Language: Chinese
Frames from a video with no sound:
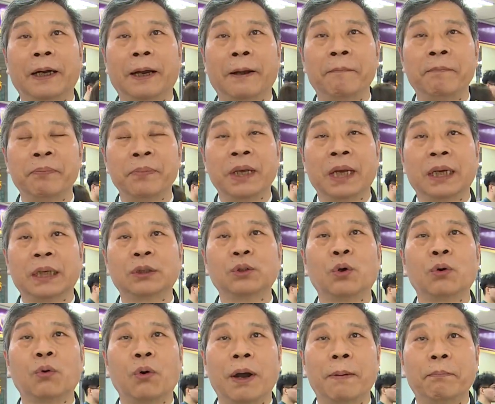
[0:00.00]
啊
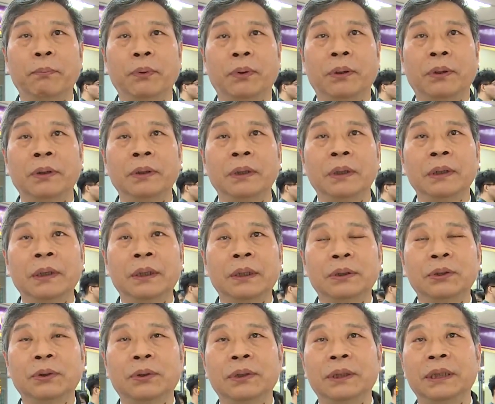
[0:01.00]
做广播，
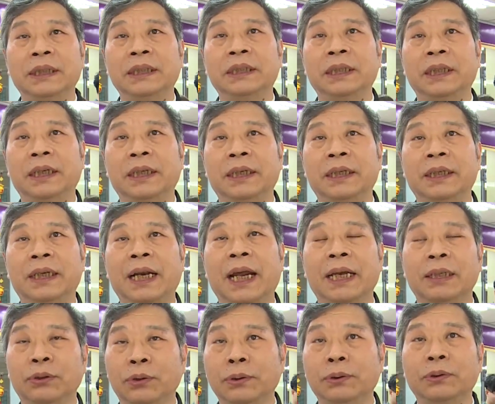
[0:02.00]
做一些
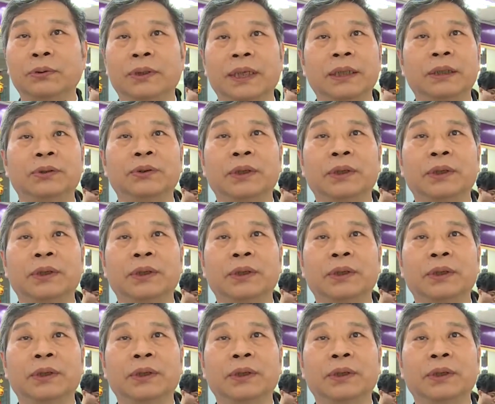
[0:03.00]
赖群主的一些